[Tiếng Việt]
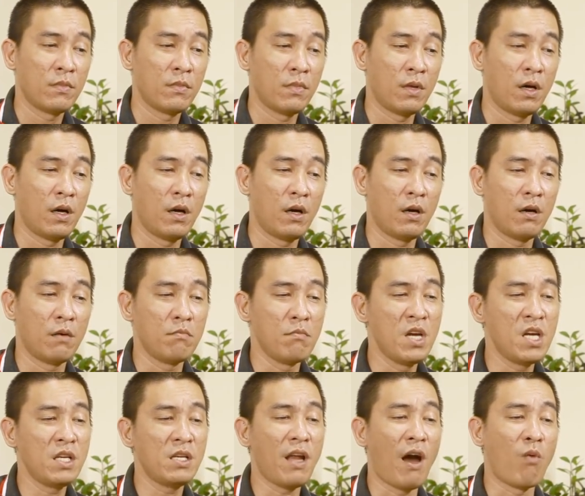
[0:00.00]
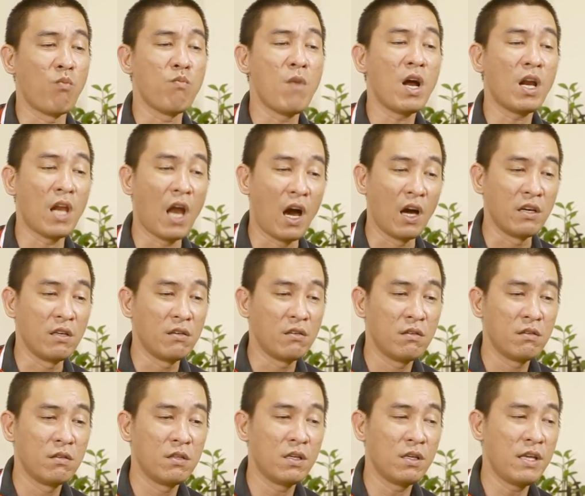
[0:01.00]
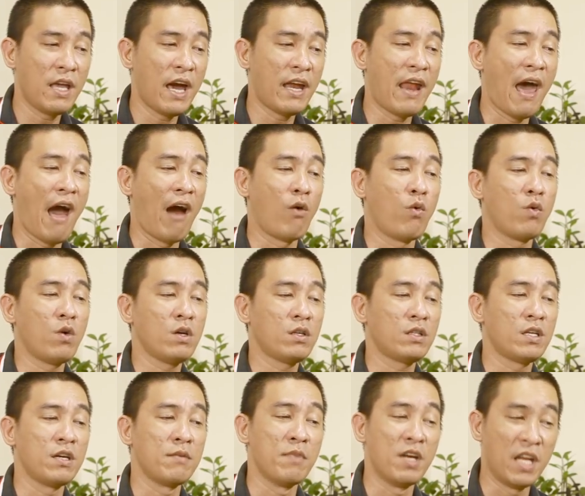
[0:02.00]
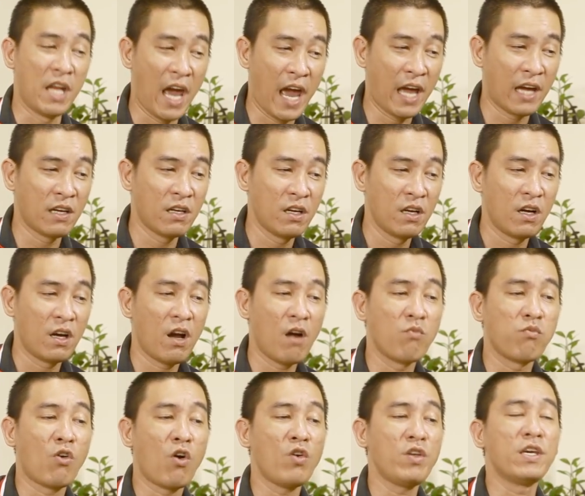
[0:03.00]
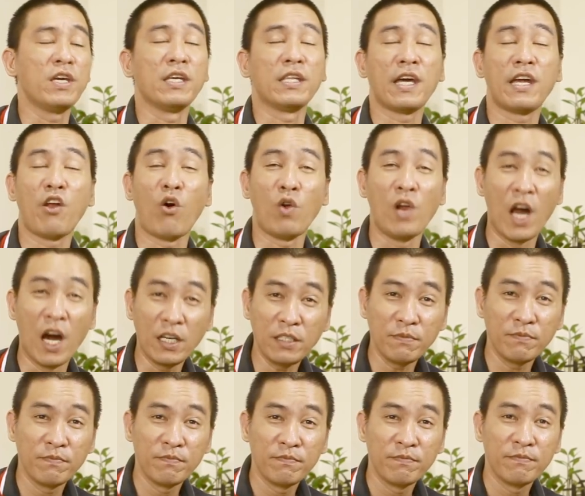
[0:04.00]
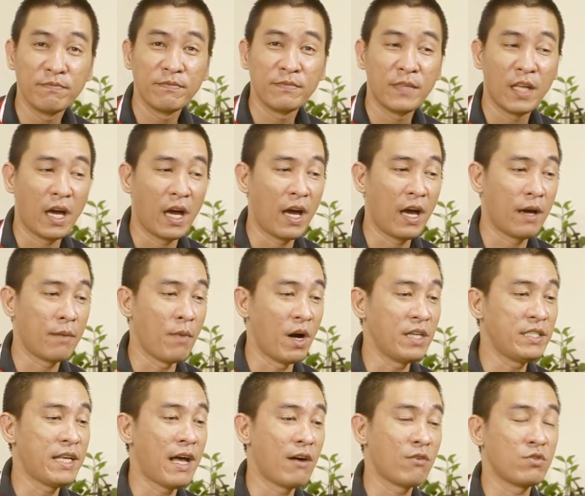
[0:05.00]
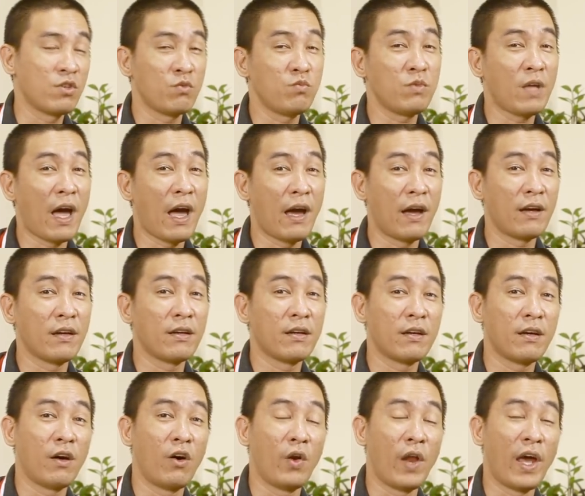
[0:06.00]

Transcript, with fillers: à, biến động bất lợi nhưng gia đạo thì bình an, không có gì thay đổi lớn. À, bởi sao chúng ta hồi